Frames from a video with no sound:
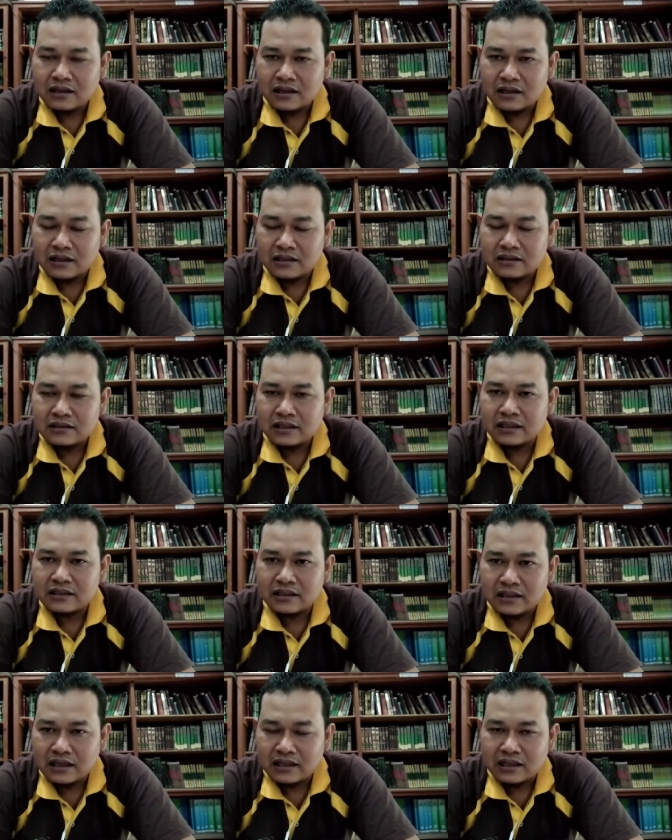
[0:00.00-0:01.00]
ehm, dan
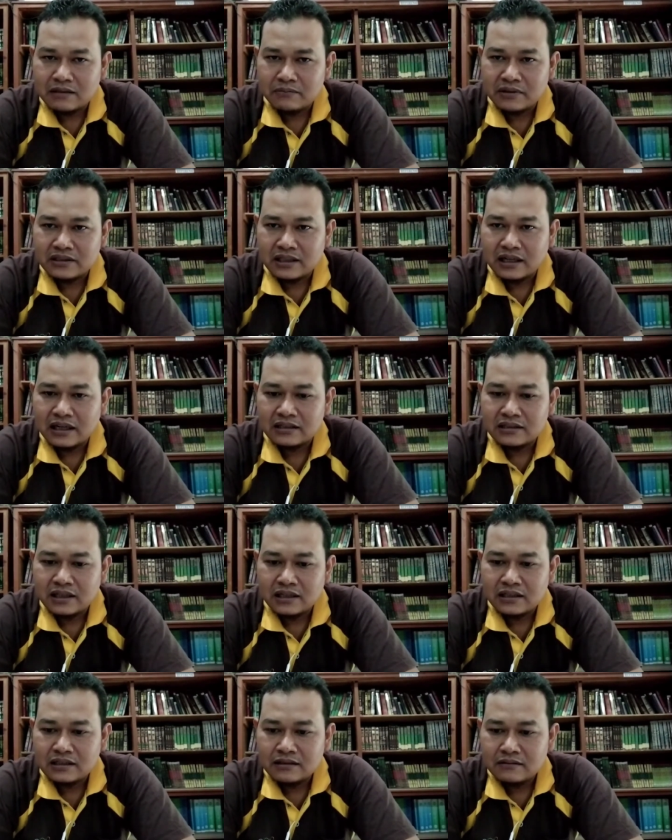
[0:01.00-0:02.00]
kita akan bisa
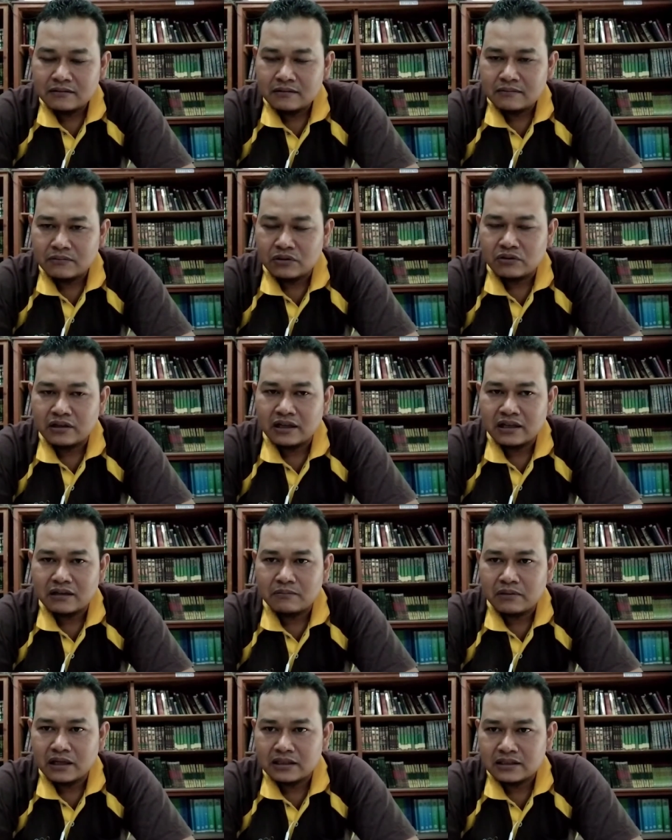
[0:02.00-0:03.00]
lancar menggunakan
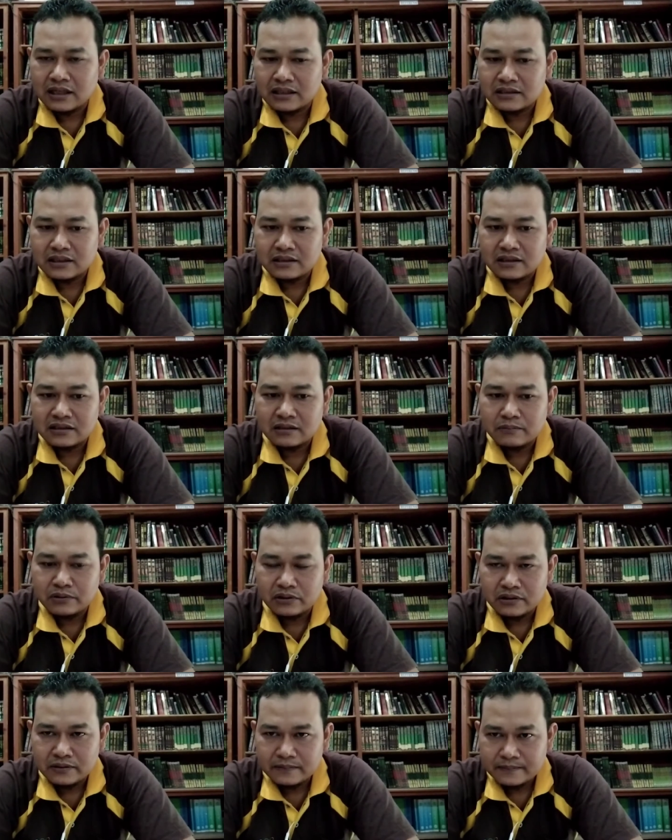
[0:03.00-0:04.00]
bahasa asing
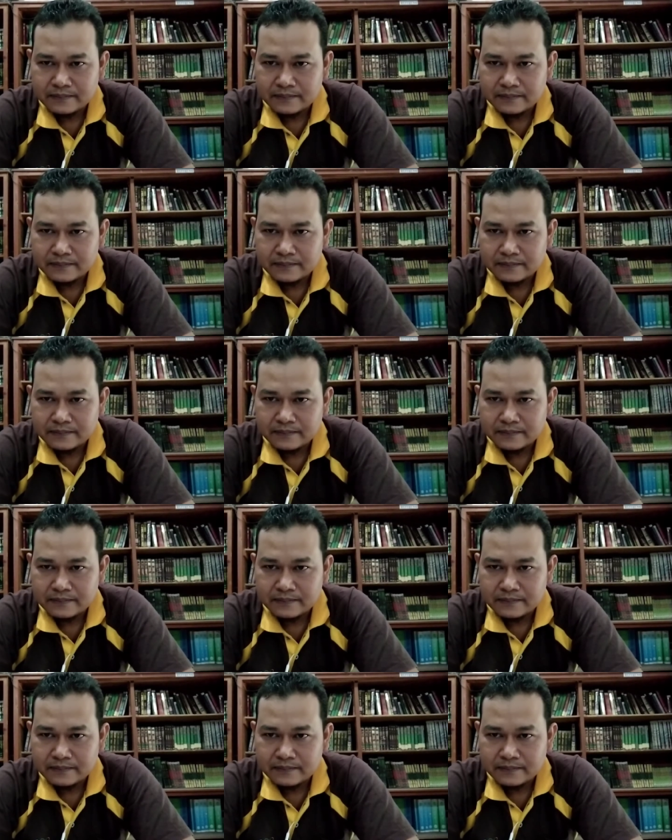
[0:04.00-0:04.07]
tersebut